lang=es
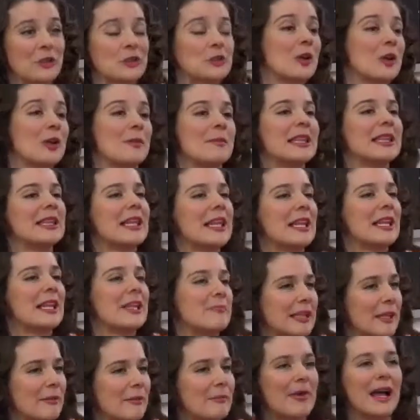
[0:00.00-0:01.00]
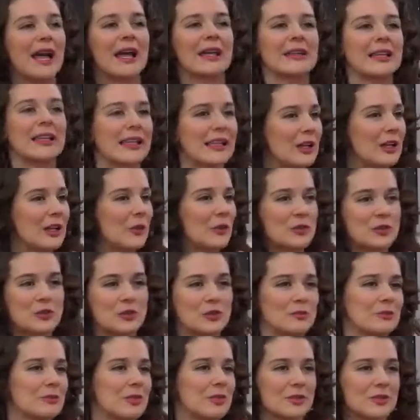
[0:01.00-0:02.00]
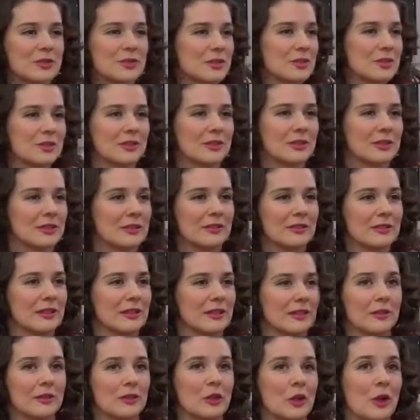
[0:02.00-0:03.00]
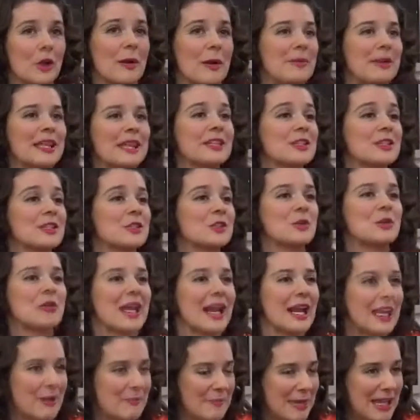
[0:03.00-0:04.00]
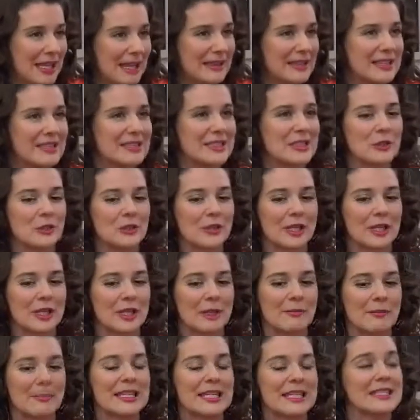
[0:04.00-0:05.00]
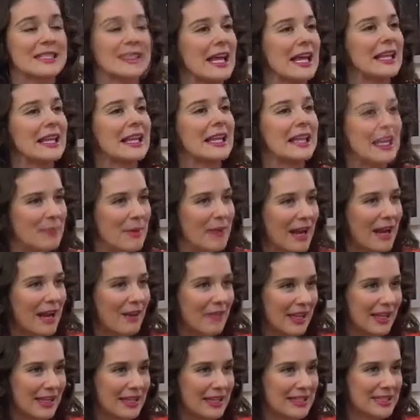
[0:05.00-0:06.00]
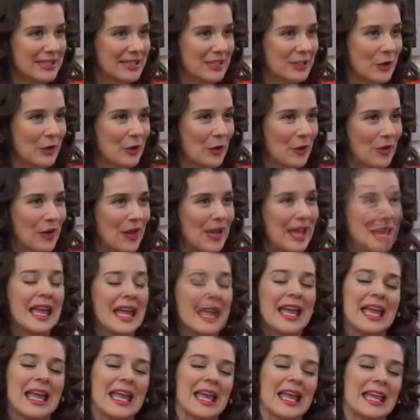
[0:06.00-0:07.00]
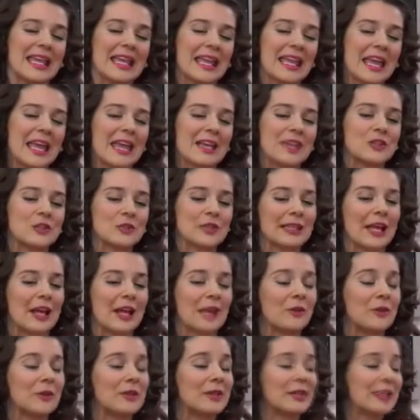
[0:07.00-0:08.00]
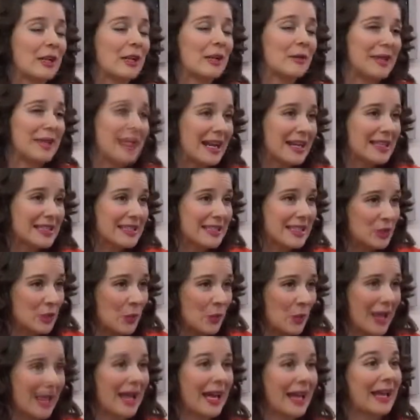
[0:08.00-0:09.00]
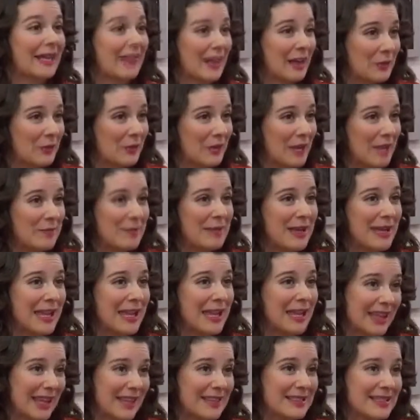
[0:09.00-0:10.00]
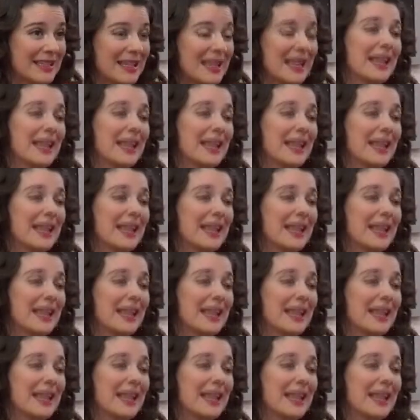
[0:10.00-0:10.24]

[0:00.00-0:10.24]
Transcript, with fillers: no solamente las matemáticas, lo, que aprendes estudiariamente, sino también enseñarles la palabra del Señor. Y ellos trataron de terminar esa escuela, quedaron a medias,